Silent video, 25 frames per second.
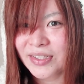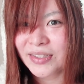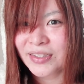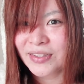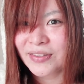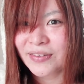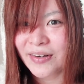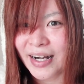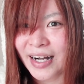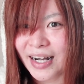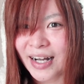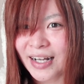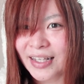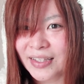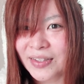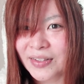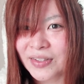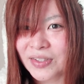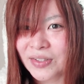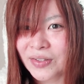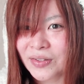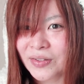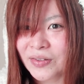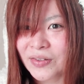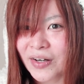すぐ分かる
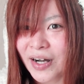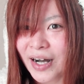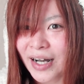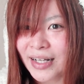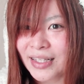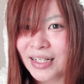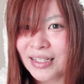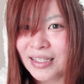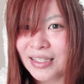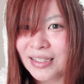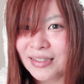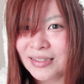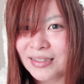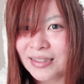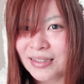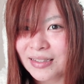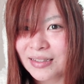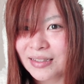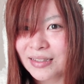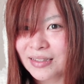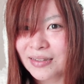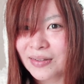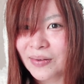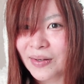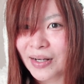のその
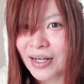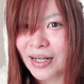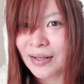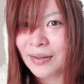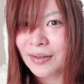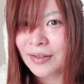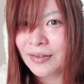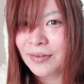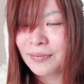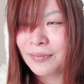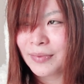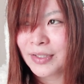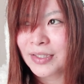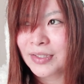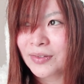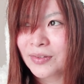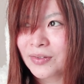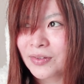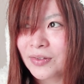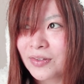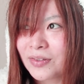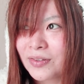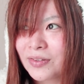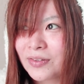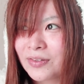アナリティクスとか、まあ、そ
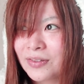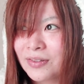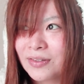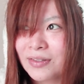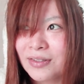の